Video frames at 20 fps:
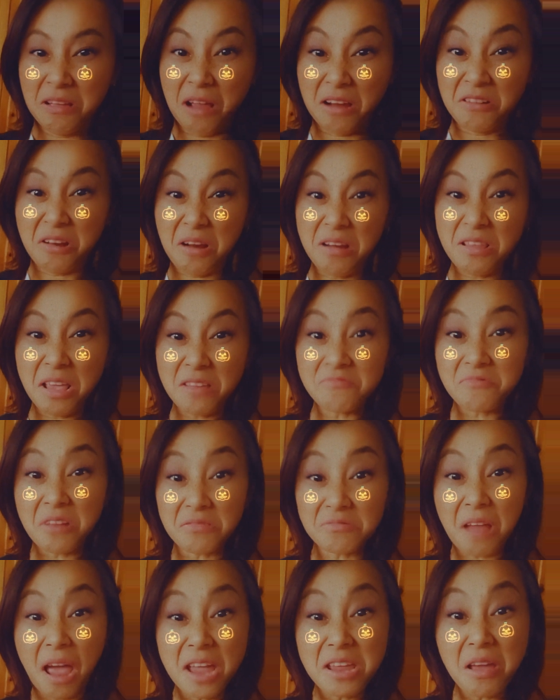I am
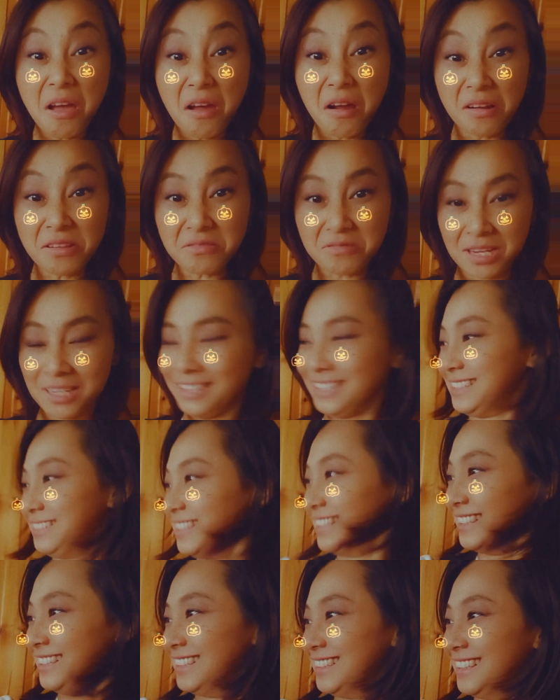tired
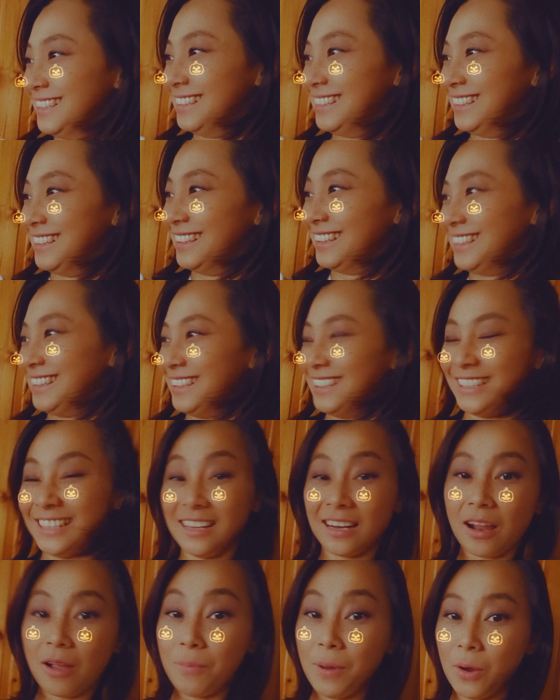
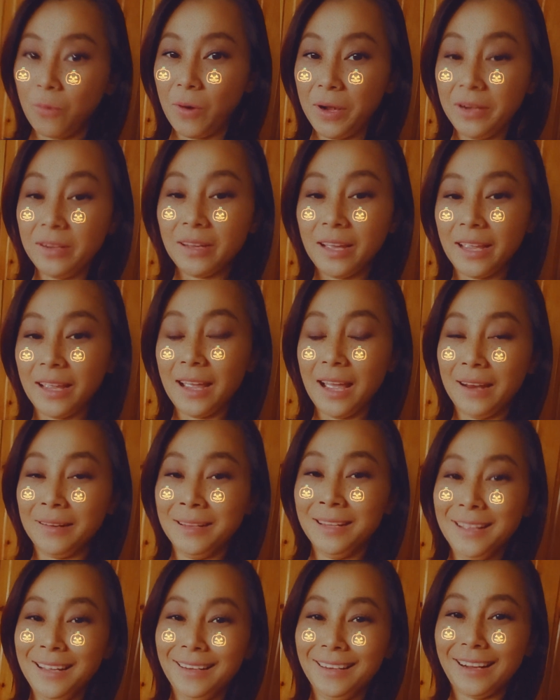เขาบอกว่าเหนื่อย
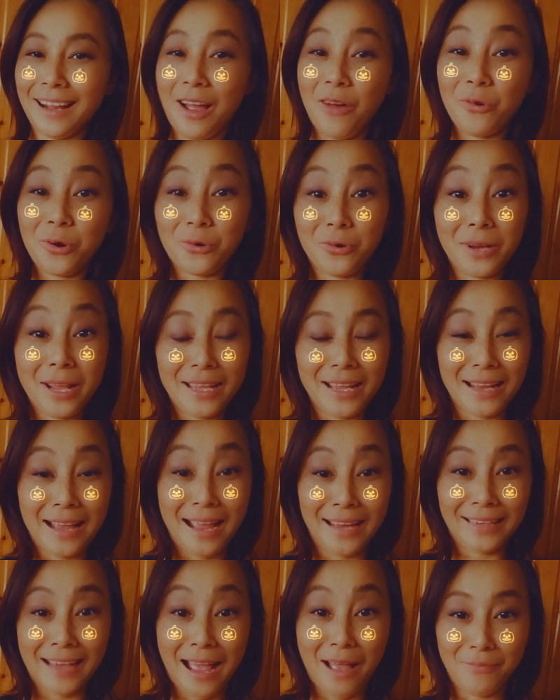เขารู้ได้ยังไง
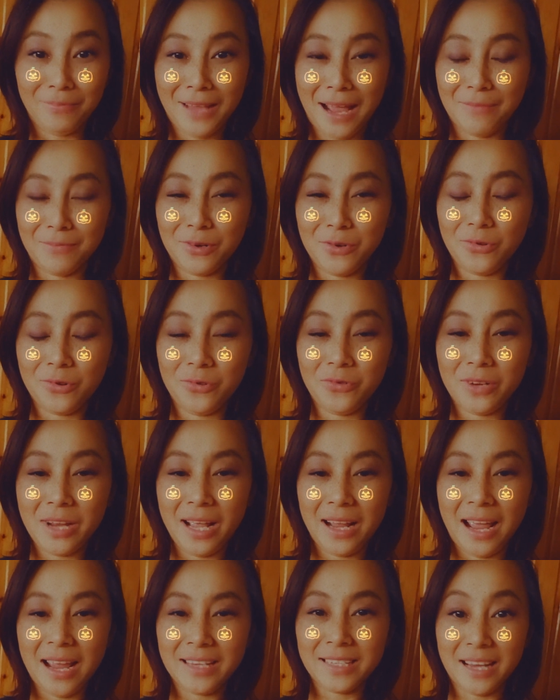ถามถามลูกรู้ได้ยั
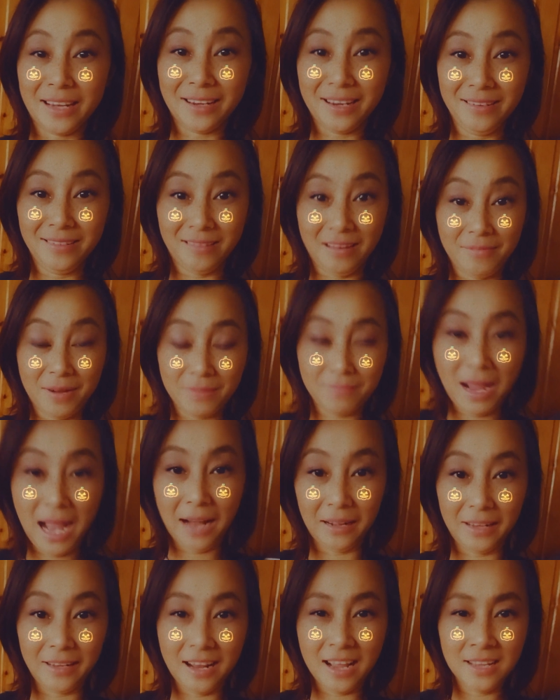งไง ฉันน่ะเหนื่อยมากๆ
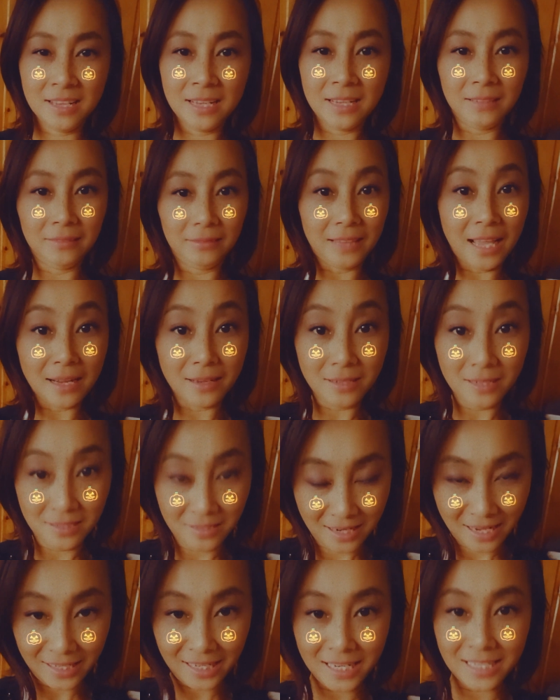เลยนะ แต่เหนื่อ
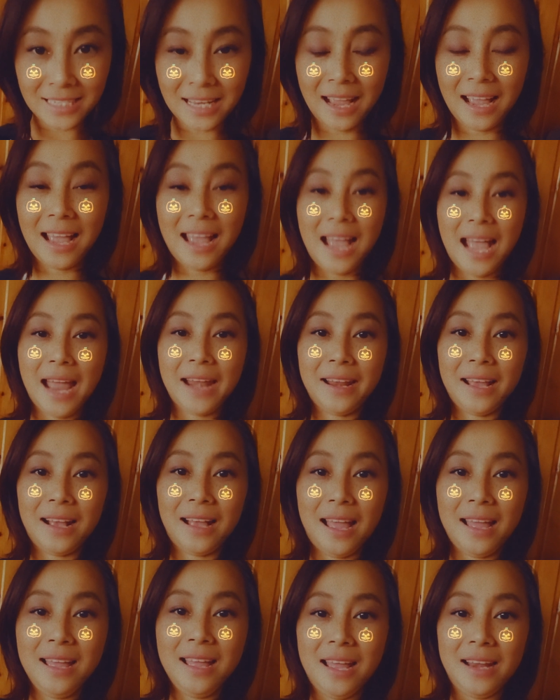ยที่จะหานะคะ
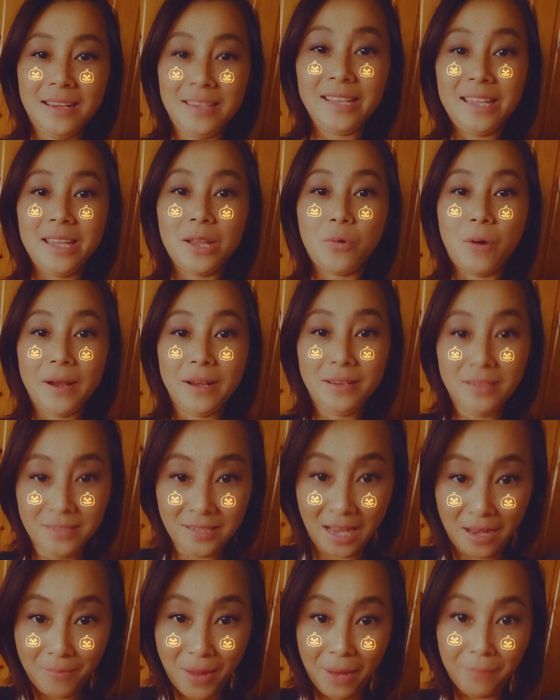ดีกว่าเหนื่อย
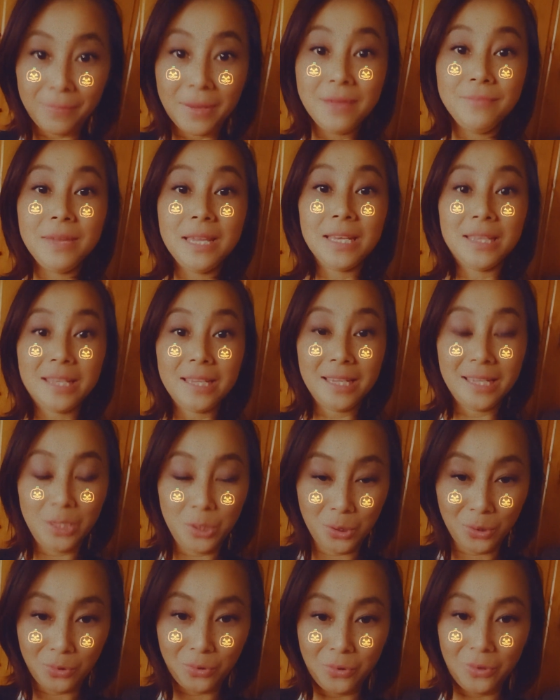แบบไม่มีที่อ
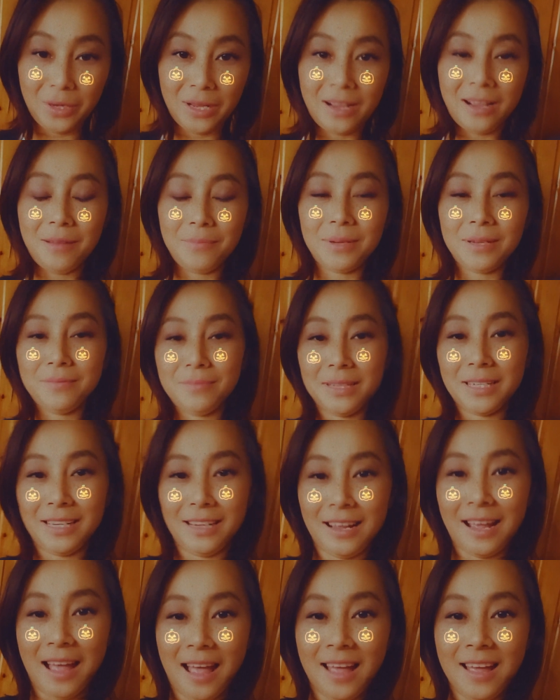ยู่นะคะเพื่อ
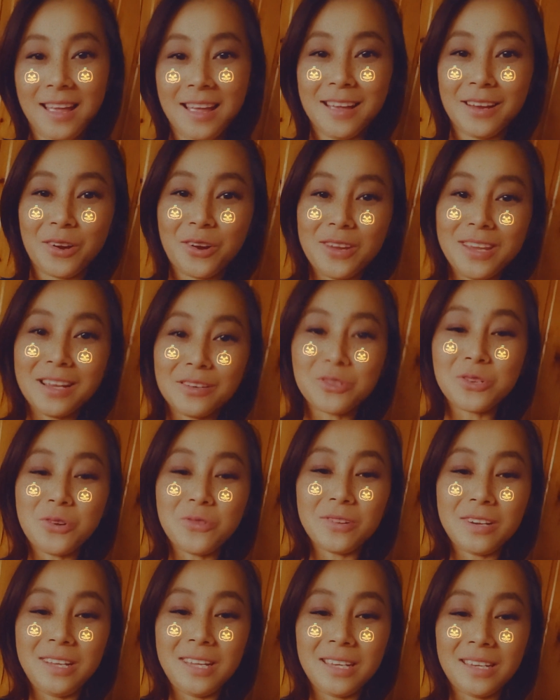นๆค่ะ ก็ยังโชค
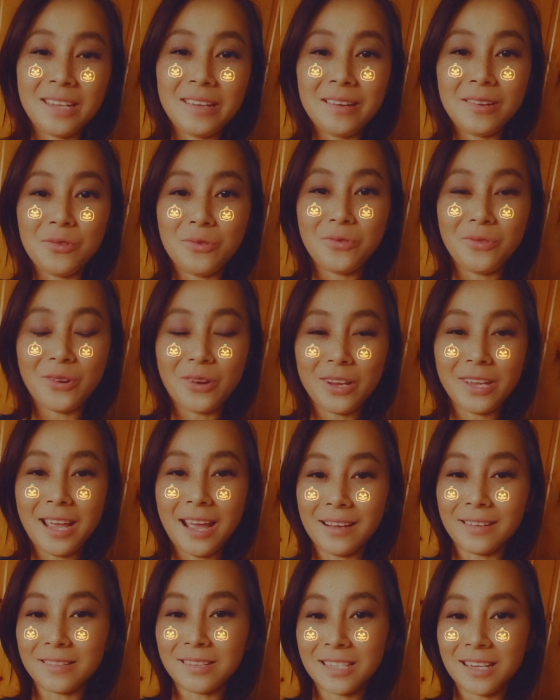ดีที่ลูกก็ยัง
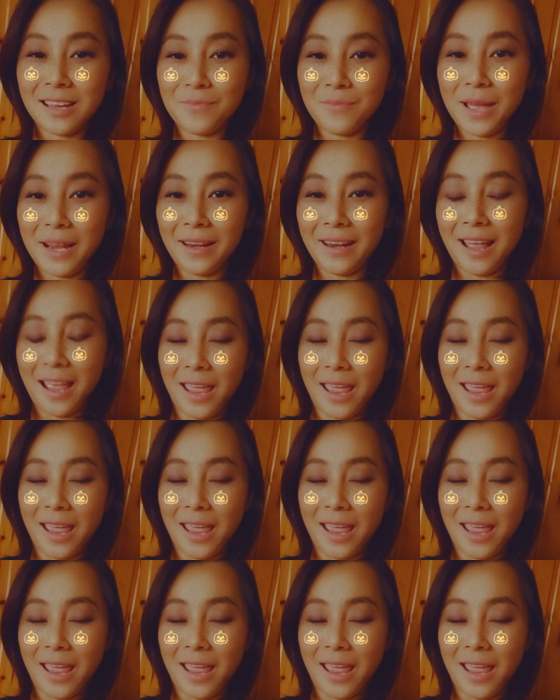เชื่อมั่นใน